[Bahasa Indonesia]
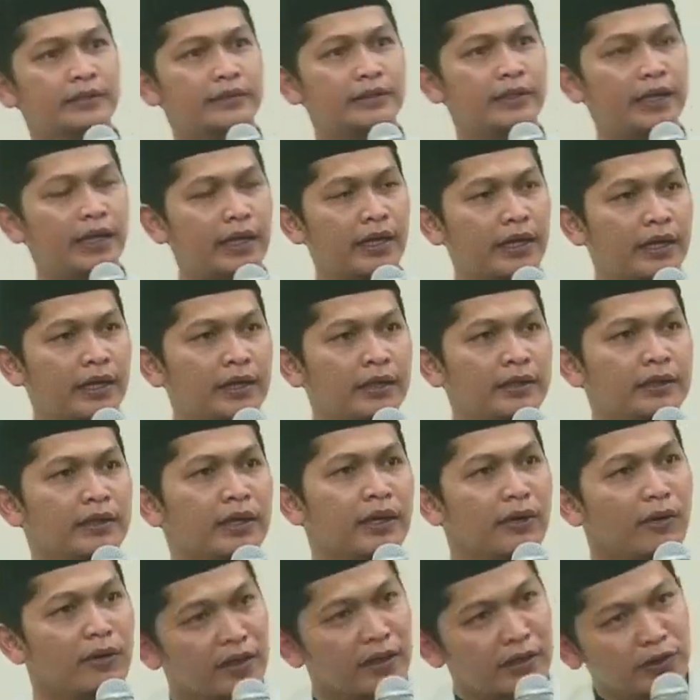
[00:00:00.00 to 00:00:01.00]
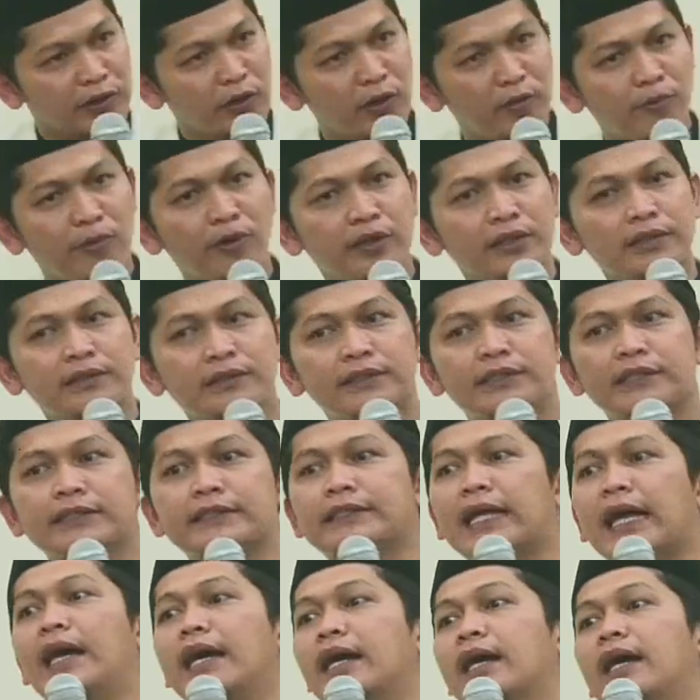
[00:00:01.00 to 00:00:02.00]
ya kalau lagi diomongin
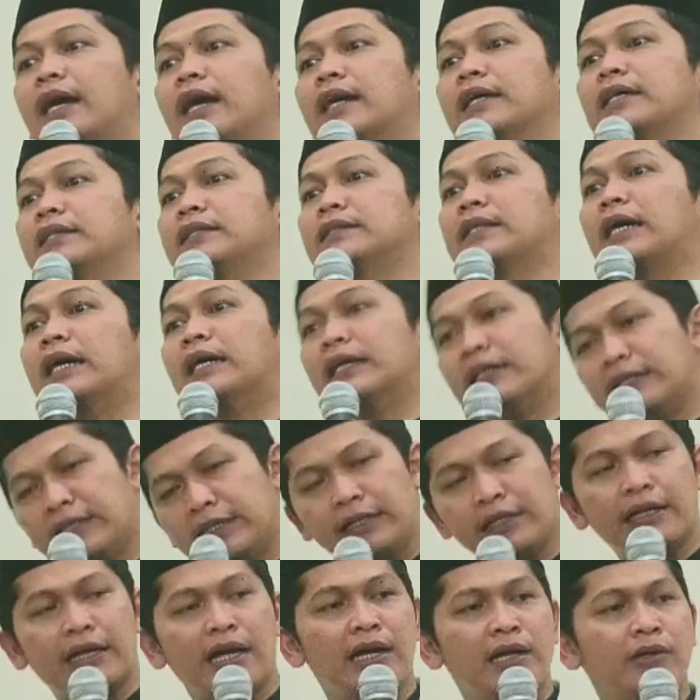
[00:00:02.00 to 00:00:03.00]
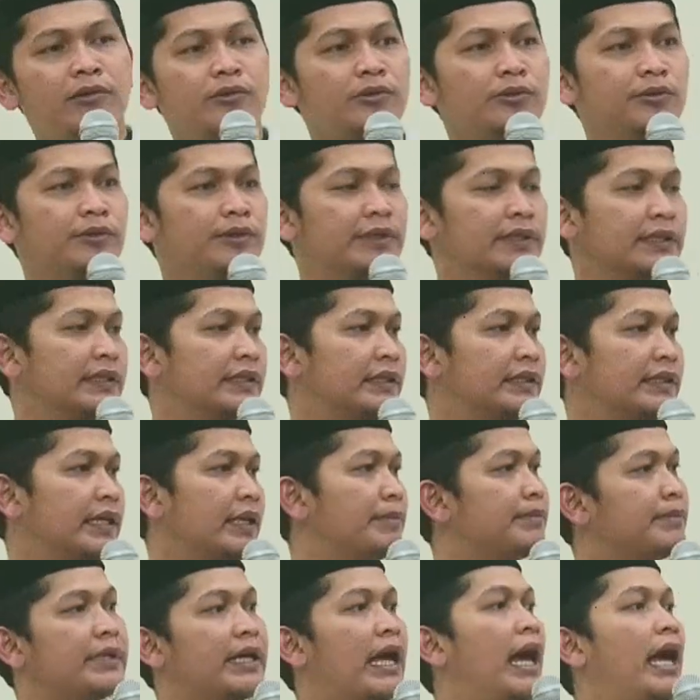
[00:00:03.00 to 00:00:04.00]
tetangga kita girang kudunya
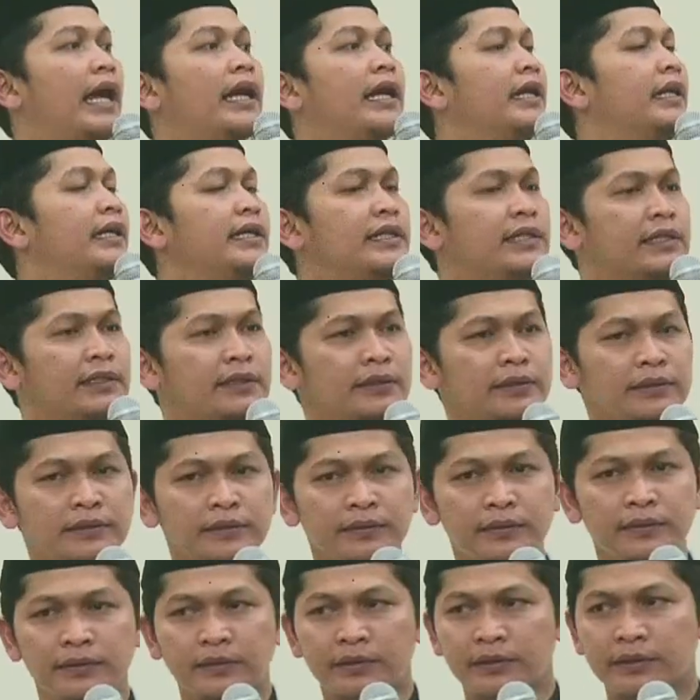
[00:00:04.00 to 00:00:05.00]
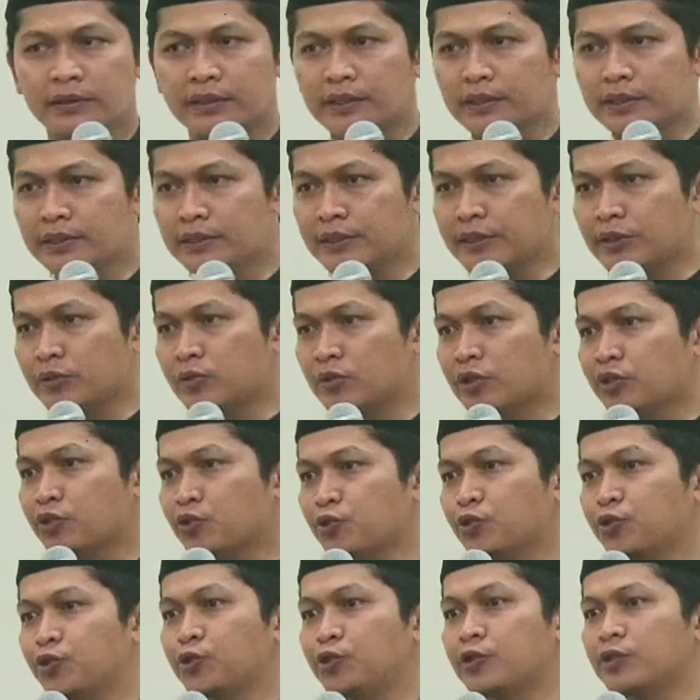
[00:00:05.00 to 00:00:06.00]
kita biarin kan jadi
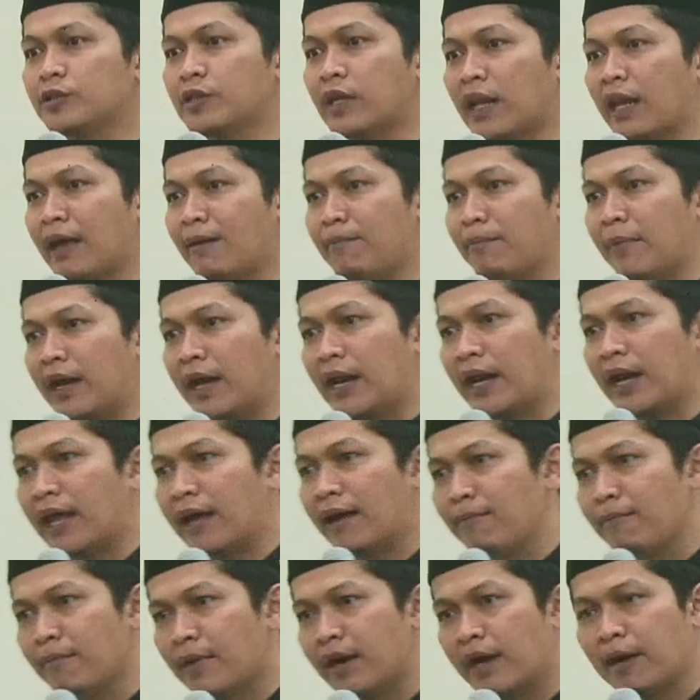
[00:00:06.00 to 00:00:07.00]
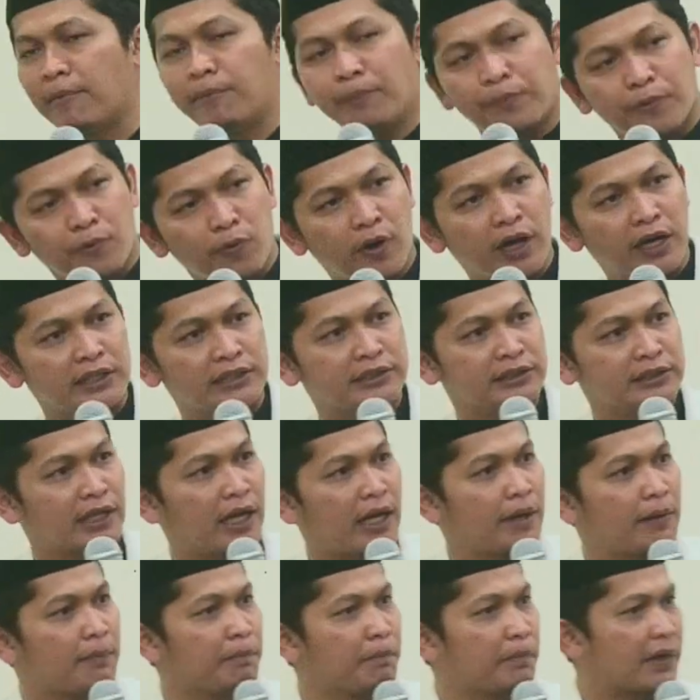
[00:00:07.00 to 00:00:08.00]
sujud lama-lama
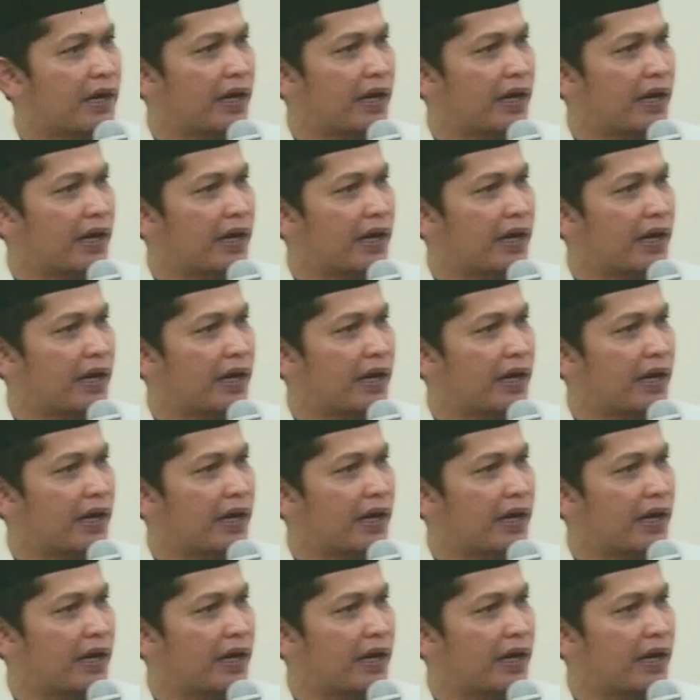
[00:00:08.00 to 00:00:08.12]
puasa